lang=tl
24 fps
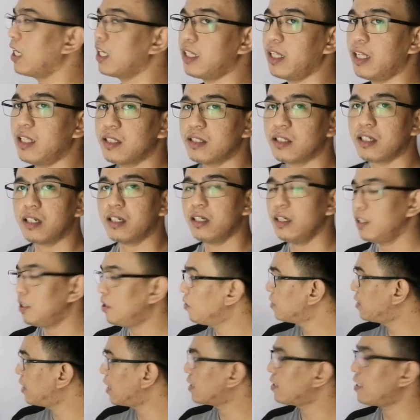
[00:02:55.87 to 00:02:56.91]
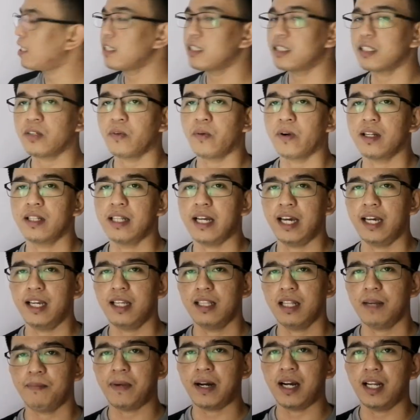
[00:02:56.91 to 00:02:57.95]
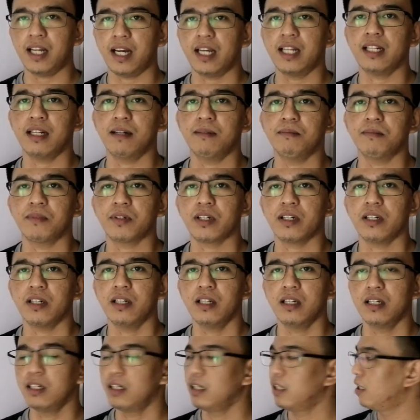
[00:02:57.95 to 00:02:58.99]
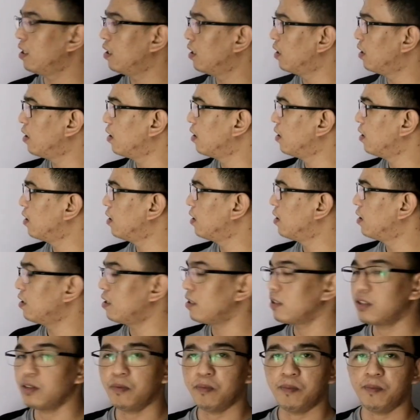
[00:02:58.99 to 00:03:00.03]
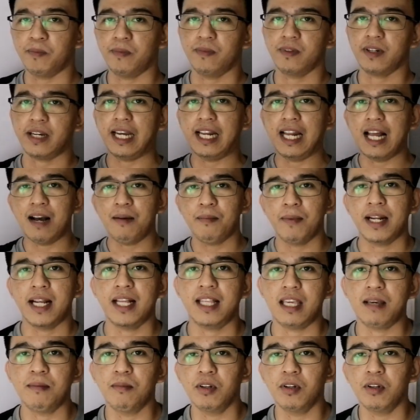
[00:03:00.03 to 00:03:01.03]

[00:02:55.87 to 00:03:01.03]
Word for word: natin, sir, yung 16 squared ay napakalaking number. So, kailangan ba natin